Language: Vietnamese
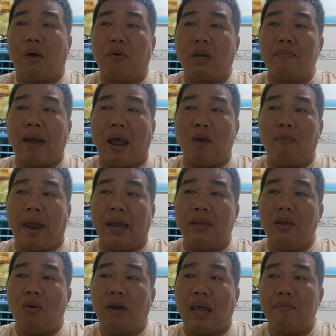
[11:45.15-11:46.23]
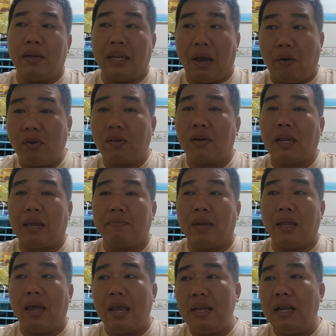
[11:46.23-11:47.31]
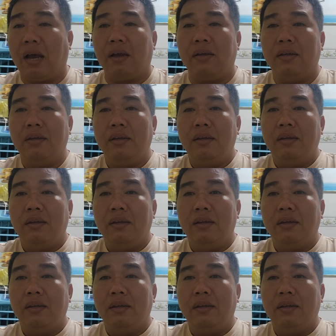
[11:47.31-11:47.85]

lâu cái màu mạng vô đây mình nói cho anh em để ý thôi